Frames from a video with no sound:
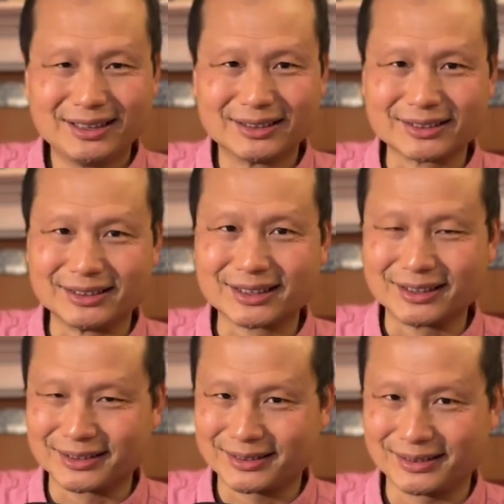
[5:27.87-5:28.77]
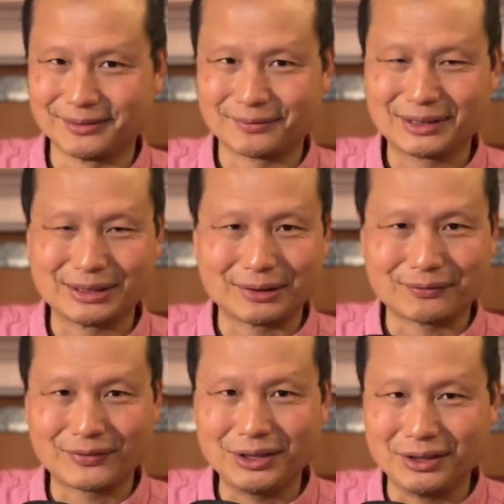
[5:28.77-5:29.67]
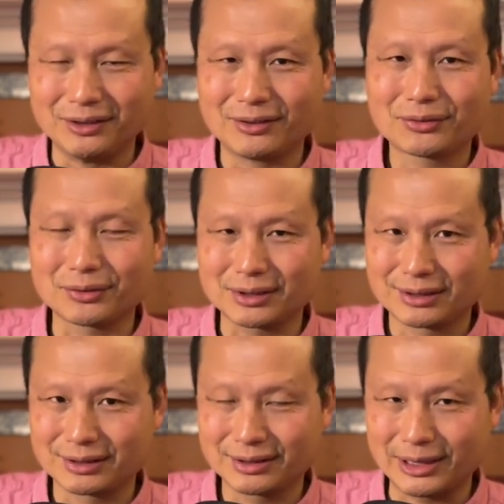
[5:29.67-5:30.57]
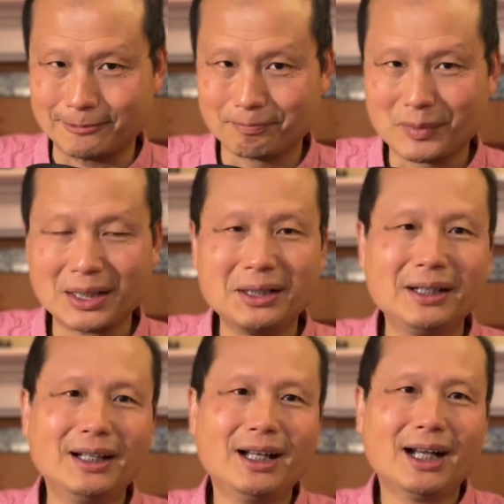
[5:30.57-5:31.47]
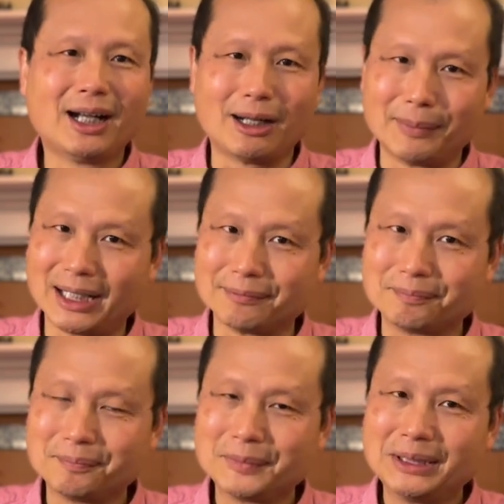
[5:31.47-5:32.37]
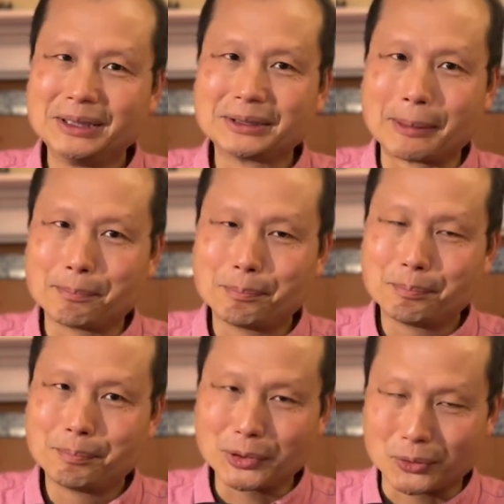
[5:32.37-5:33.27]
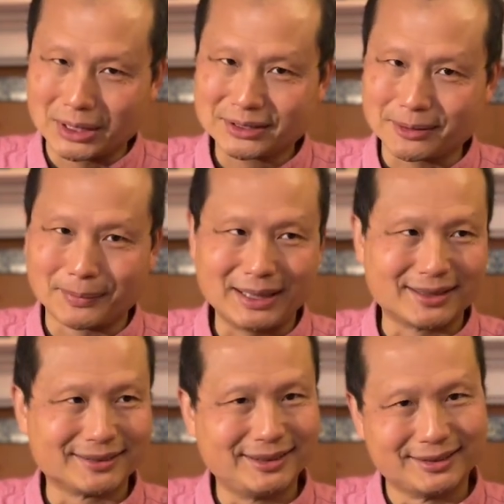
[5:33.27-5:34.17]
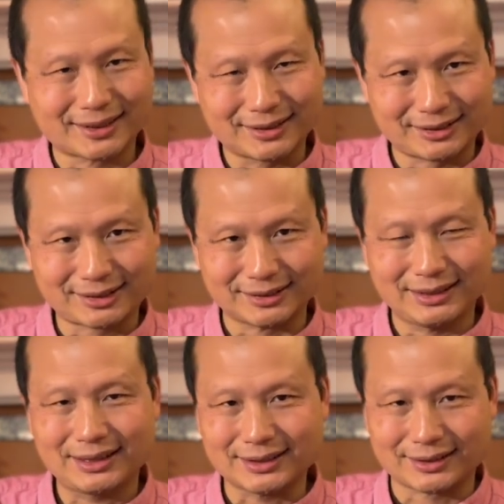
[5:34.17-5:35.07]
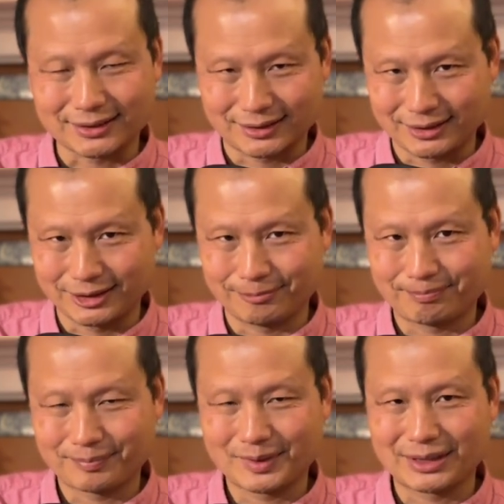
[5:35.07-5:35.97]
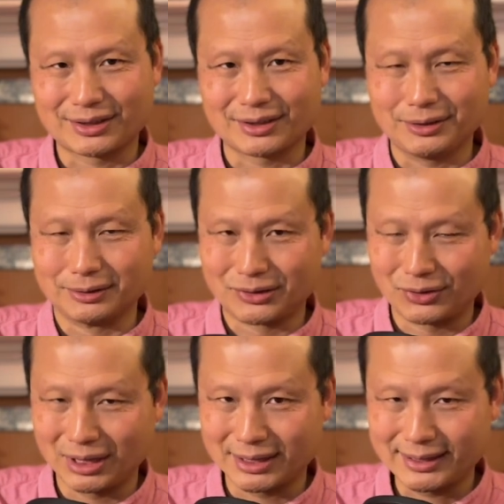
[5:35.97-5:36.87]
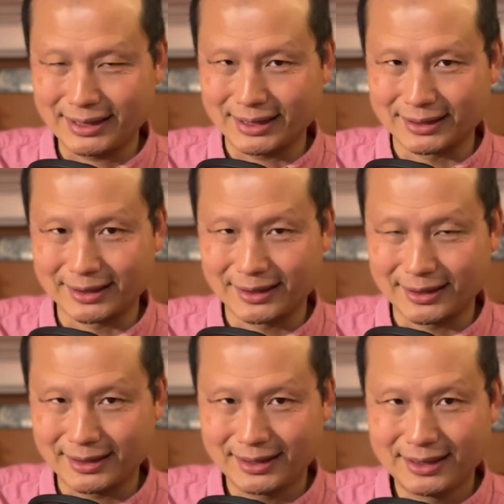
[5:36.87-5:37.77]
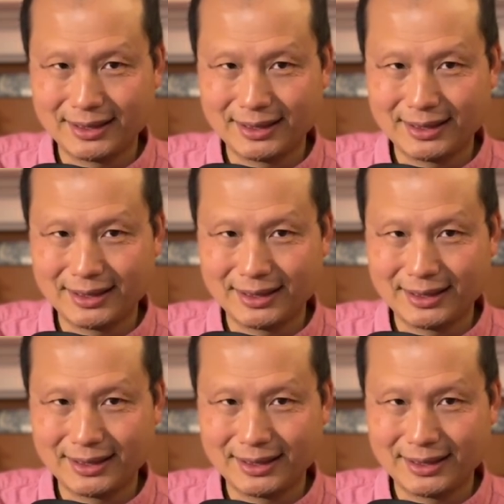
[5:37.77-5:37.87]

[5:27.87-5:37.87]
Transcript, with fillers: 所以，这个是嗯，匪夷所思的，好吧？但不管怎么样，你这个实验的设计是有缺陷的。